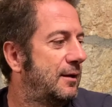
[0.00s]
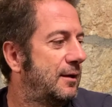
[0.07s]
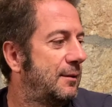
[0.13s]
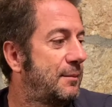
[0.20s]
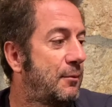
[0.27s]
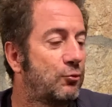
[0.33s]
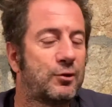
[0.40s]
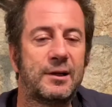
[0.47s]

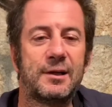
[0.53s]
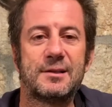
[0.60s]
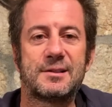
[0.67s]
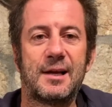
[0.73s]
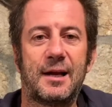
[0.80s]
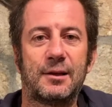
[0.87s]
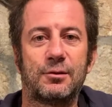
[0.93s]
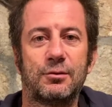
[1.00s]
l'abbiamo
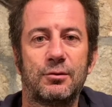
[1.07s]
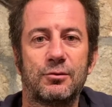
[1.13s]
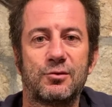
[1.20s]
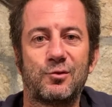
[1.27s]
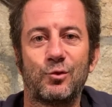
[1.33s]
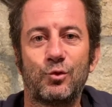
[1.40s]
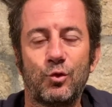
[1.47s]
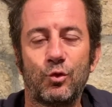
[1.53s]
utilizzato
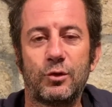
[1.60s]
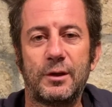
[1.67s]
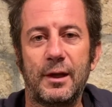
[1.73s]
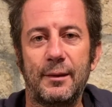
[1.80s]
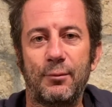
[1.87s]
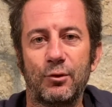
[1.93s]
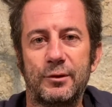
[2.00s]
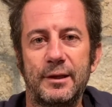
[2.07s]
su tutte
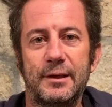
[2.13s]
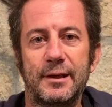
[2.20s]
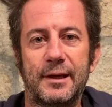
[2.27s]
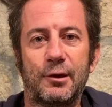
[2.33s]
le bottiglie,